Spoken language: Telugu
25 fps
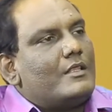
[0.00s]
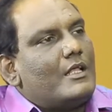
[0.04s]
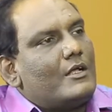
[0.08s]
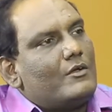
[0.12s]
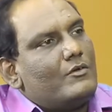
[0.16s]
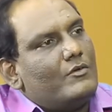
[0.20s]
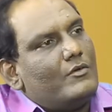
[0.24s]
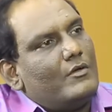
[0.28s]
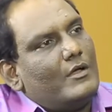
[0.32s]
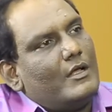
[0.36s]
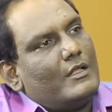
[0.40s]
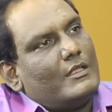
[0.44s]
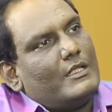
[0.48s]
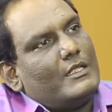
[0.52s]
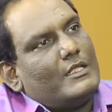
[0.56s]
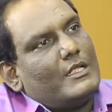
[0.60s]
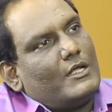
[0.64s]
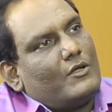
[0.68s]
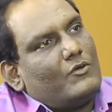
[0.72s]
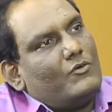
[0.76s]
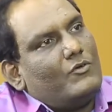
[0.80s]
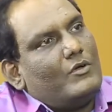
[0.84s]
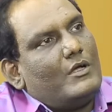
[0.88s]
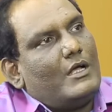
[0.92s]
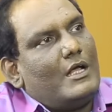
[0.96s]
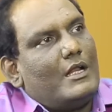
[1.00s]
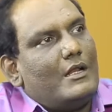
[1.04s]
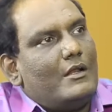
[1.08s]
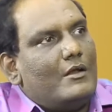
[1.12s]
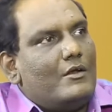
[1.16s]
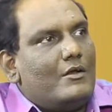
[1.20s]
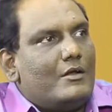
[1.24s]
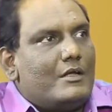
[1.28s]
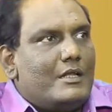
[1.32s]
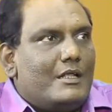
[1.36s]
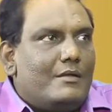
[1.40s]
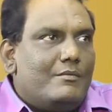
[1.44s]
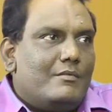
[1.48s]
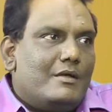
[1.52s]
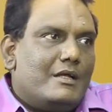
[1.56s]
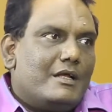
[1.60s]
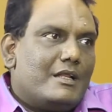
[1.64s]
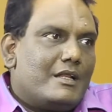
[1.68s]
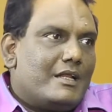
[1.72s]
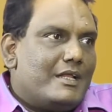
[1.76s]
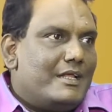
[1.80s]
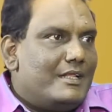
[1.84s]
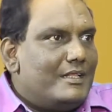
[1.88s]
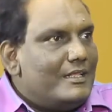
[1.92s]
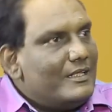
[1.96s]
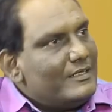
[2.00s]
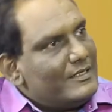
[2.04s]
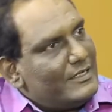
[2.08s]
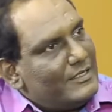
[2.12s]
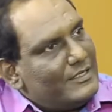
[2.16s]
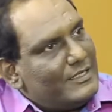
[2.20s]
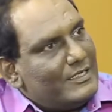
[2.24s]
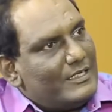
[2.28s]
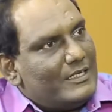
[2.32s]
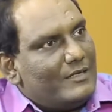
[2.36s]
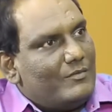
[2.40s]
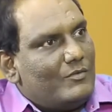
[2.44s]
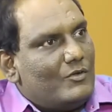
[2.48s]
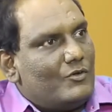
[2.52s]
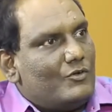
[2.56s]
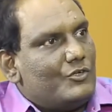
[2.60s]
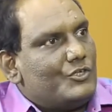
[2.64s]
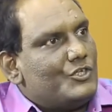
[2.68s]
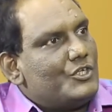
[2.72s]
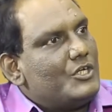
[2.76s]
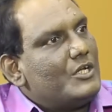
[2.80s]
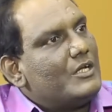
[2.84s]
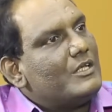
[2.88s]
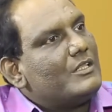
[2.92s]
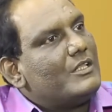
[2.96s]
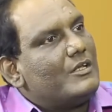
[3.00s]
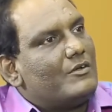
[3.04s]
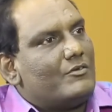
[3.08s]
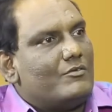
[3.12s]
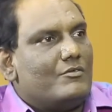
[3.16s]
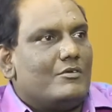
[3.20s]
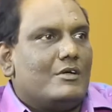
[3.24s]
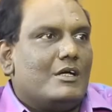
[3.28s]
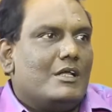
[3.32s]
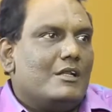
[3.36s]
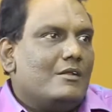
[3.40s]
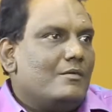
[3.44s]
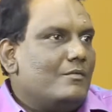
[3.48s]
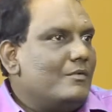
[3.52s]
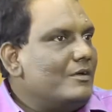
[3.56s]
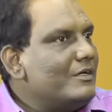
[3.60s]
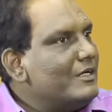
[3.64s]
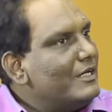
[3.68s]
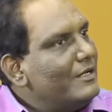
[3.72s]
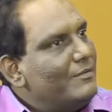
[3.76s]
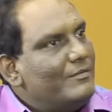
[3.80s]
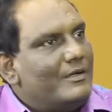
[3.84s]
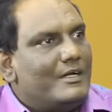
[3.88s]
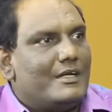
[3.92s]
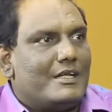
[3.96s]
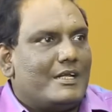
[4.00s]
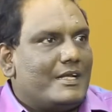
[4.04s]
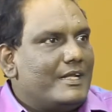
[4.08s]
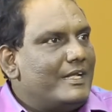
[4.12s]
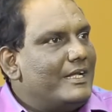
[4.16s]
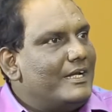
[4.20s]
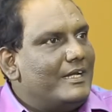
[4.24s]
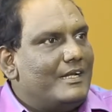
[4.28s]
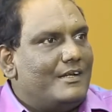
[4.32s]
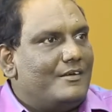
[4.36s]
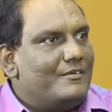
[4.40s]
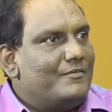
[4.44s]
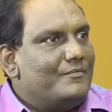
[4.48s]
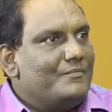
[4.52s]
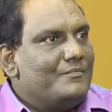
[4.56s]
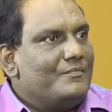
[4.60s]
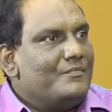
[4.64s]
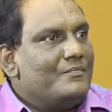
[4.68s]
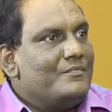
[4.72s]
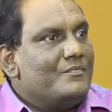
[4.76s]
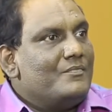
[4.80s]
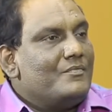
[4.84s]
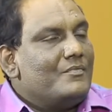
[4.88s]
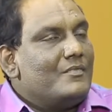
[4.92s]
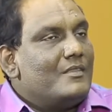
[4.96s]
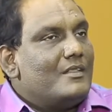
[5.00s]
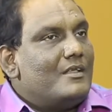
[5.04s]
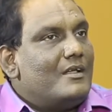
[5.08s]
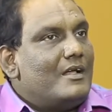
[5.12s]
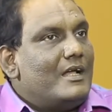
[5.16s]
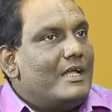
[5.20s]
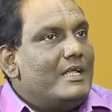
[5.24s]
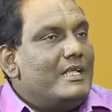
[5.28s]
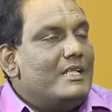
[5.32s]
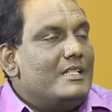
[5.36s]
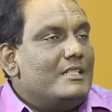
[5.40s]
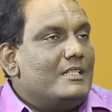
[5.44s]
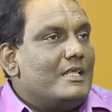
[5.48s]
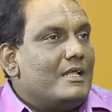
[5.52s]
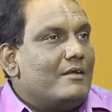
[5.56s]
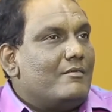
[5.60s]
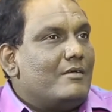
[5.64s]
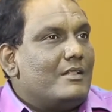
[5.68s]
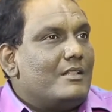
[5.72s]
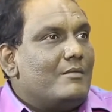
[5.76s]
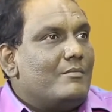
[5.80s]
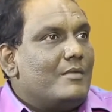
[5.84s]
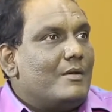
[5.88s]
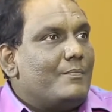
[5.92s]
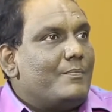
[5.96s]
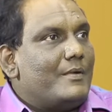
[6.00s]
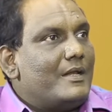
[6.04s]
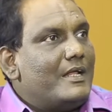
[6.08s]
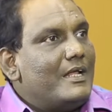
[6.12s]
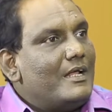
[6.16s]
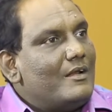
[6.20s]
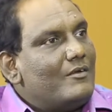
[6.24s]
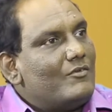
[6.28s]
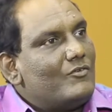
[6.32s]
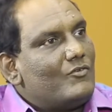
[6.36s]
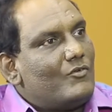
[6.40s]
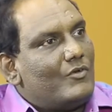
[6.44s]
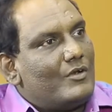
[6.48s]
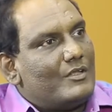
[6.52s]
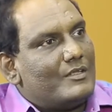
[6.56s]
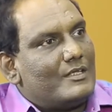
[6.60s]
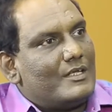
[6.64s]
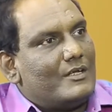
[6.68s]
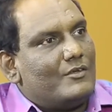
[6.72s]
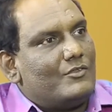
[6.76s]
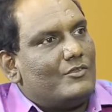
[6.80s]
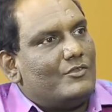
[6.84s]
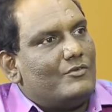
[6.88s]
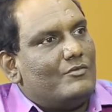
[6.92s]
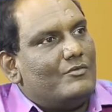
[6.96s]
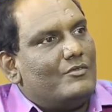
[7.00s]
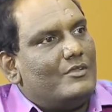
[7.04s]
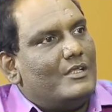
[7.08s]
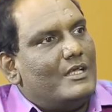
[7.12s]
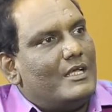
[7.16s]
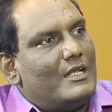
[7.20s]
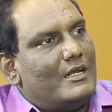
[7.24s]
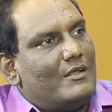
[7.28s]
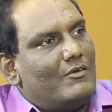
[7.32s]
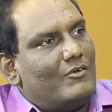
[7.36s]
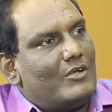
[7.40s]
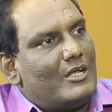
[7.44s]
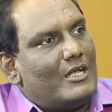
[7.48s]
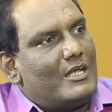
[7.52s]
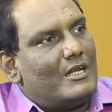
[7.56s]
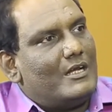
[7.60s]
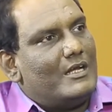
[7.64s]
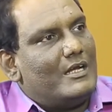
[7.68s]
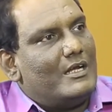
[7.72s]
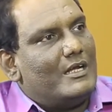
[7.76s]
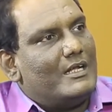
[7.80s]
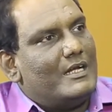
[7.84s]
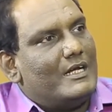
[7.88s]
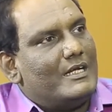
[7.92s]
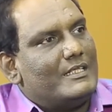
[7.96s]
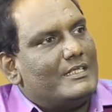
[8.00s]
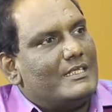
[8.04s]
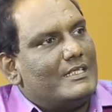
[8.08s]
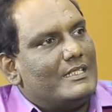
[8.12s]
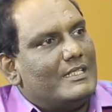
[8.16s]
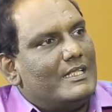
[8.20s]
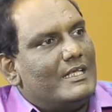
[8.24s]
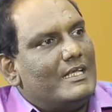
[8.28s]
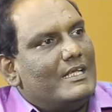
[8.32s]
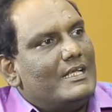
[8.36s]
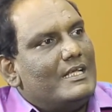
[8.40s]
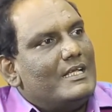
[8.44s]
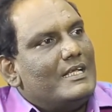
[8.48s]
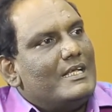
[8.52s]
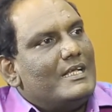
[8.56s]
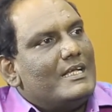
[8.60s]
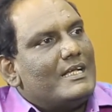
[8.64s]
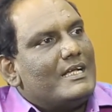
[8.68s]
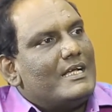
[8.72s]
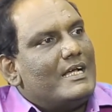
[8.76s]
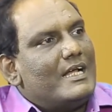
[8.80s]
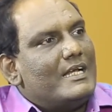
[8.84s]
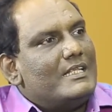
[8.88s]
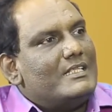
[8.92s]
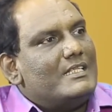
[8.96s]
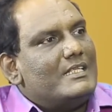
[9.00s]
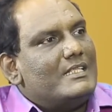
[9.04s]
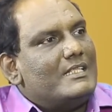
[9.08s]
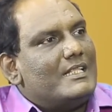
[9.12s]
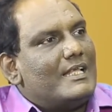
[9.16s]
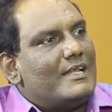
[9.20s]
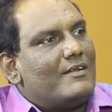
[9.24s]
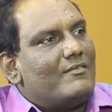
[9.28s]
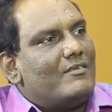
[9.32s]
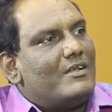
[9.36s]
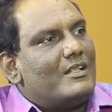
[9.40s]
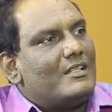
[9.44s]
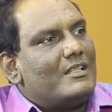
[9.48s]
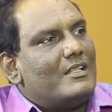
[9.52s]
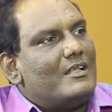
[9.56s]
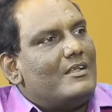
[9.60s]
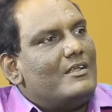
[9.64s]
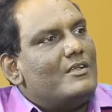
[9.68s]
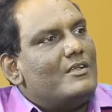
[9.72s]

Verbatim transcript: తక్కువ అతి తక్కువ కాలంలో టీం లీడర్ అయింది శశి టీంలోకి వచ్చినాక తక్కువ కాలంలో టీం లీడర్ అయ్యా నేను అయిన తర్వాత మా ప్రయాణం కొనసాగుతూ ఉంది అలా ఒక ఆరు నెలలు గడిచింది గడిచిన తర్వాత